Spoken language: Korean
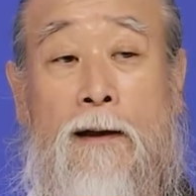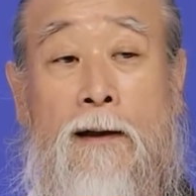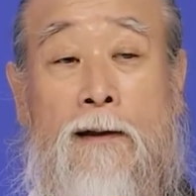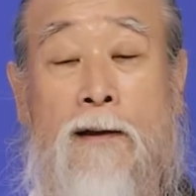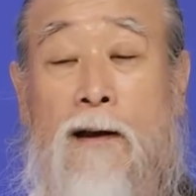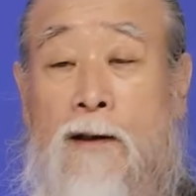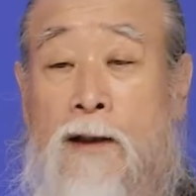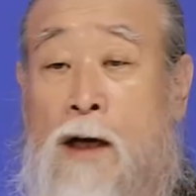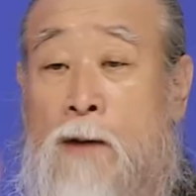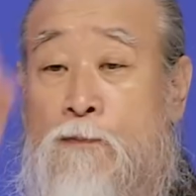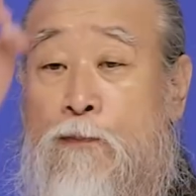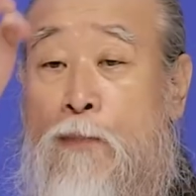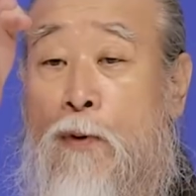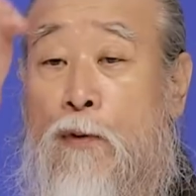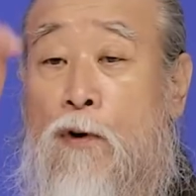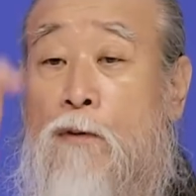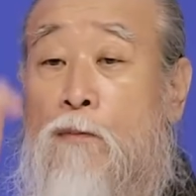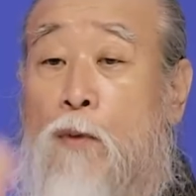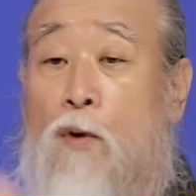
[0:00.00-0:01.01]
그
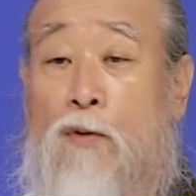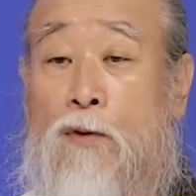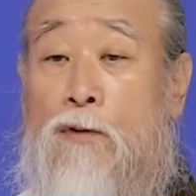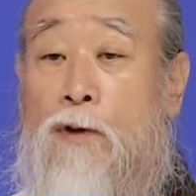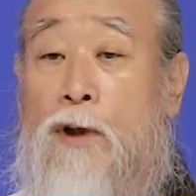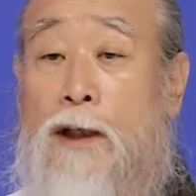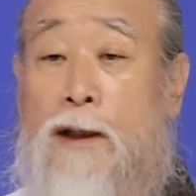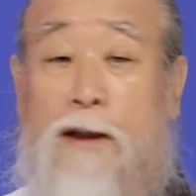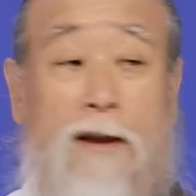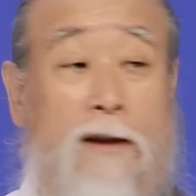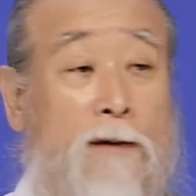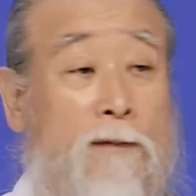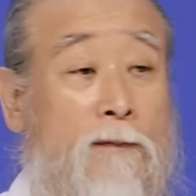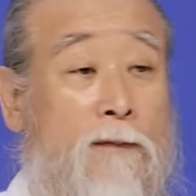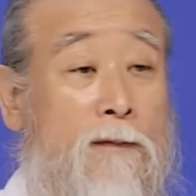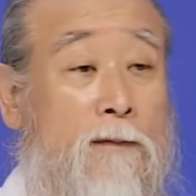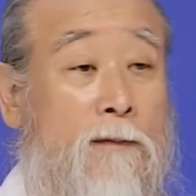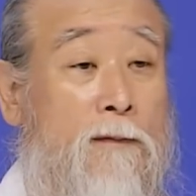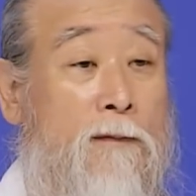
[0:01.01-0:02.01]
근본을 모르는 거예 지금.
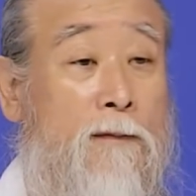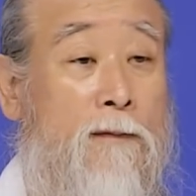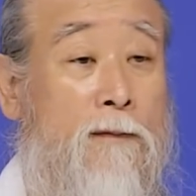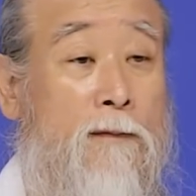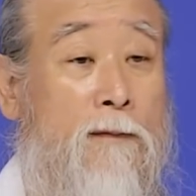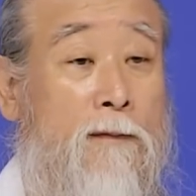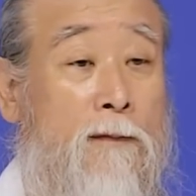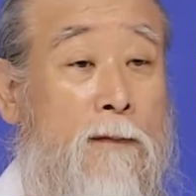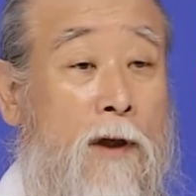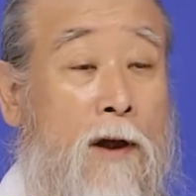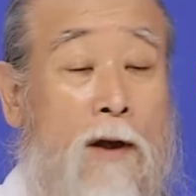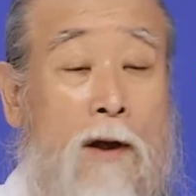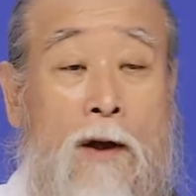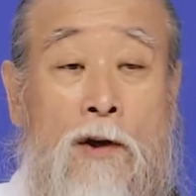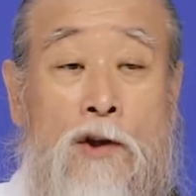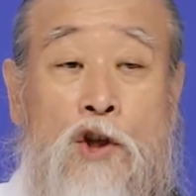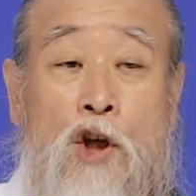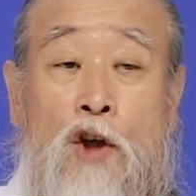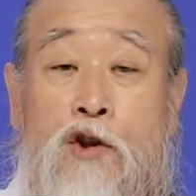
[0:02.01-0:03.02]

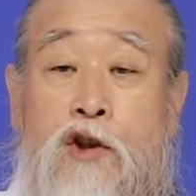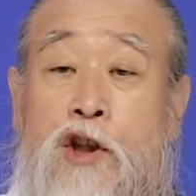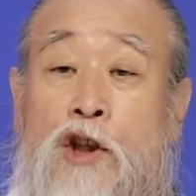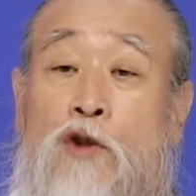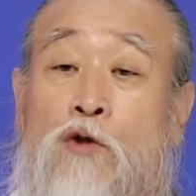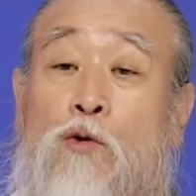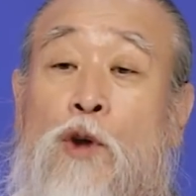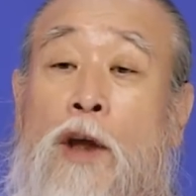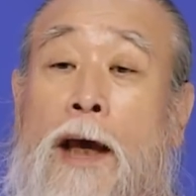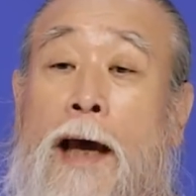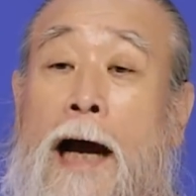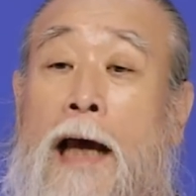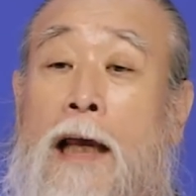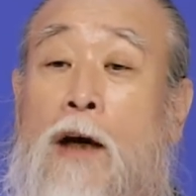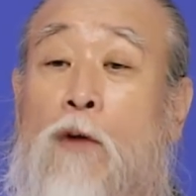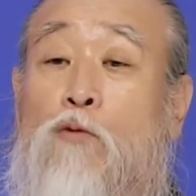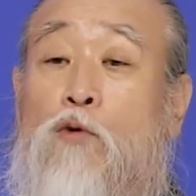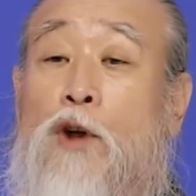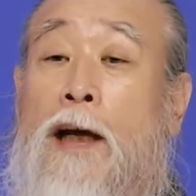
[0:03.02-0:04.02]
선진국에
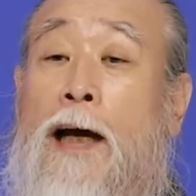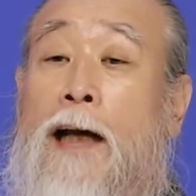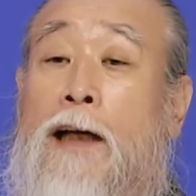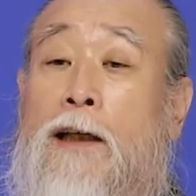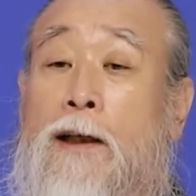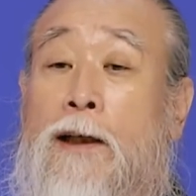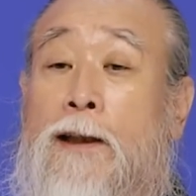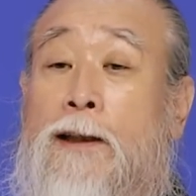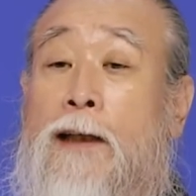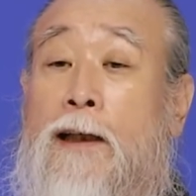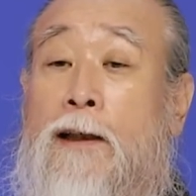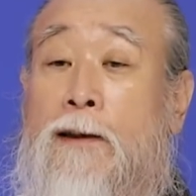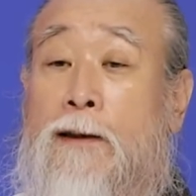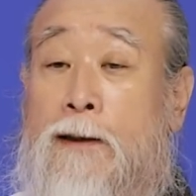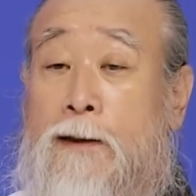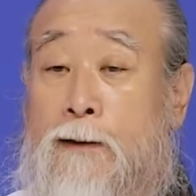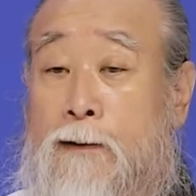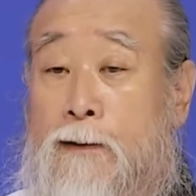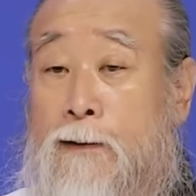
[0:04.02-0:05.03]
가야 우리 할 일이 있다는
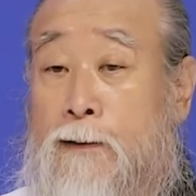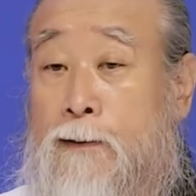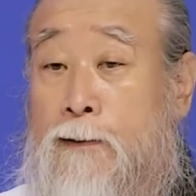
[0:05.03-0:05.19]
거죠.